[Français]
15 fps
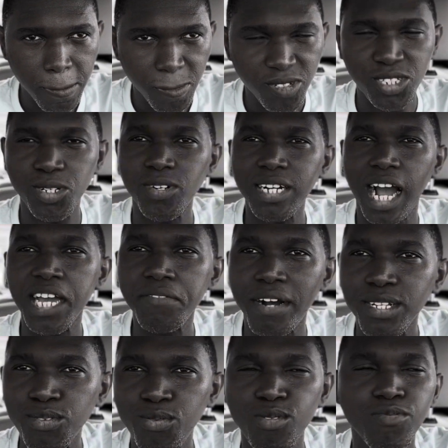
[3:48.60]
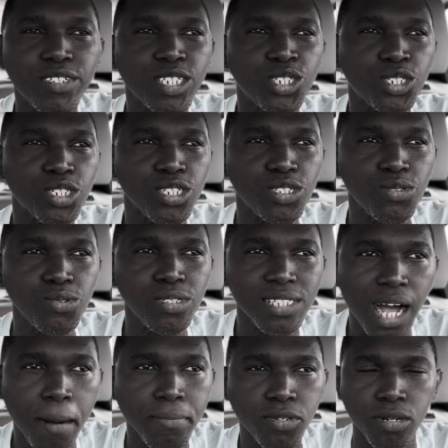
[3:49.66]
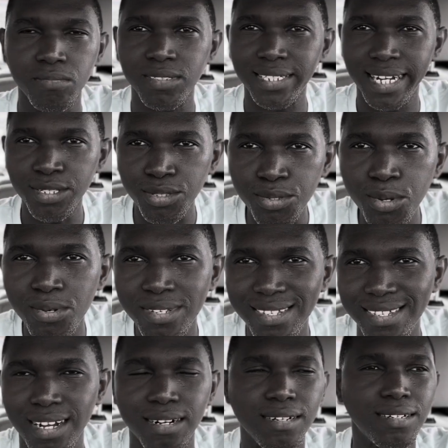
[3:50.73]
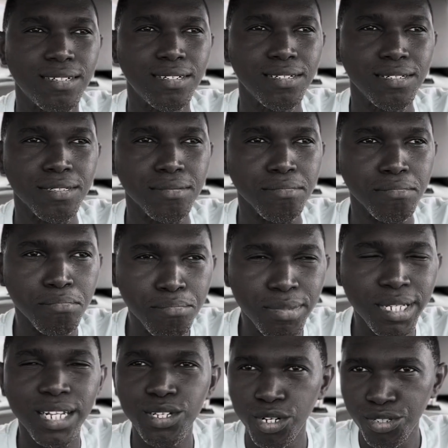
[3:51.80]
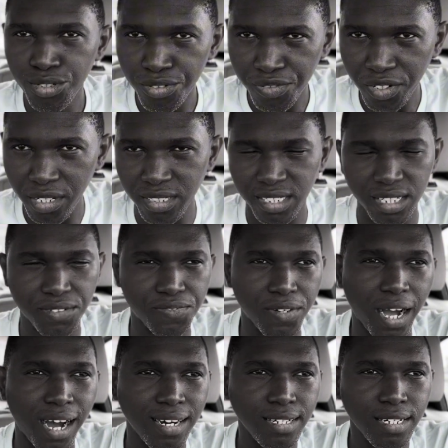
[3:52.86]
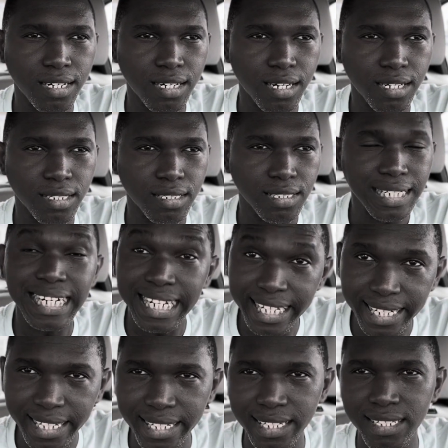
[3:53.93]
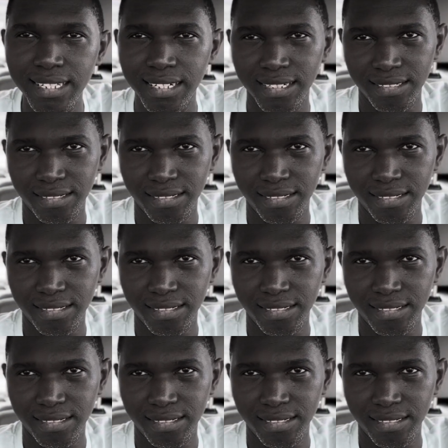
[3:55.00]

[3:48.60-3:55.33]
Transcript: si on arrive à trouver chez une dame comme ça 200 millions de francs CFA liquides,